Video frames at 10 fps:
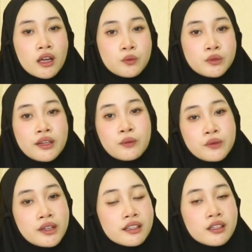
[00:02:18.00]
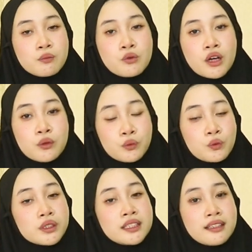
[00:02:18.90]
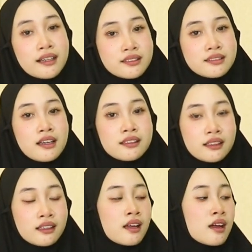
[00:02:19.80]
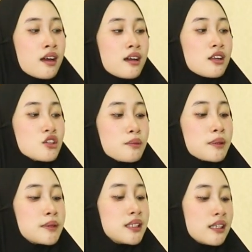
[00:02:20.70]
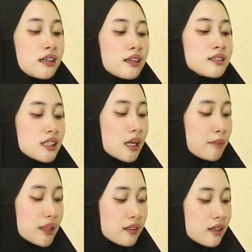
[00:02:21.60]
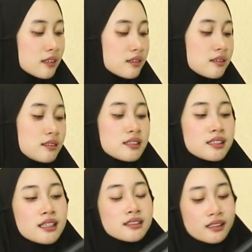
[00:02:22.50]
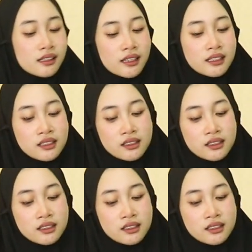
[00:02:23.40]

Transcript: oleh undang-undang dan bukan untuk tindak kejahatan. Nah, sobat bediler, senapan dengan desain sekeren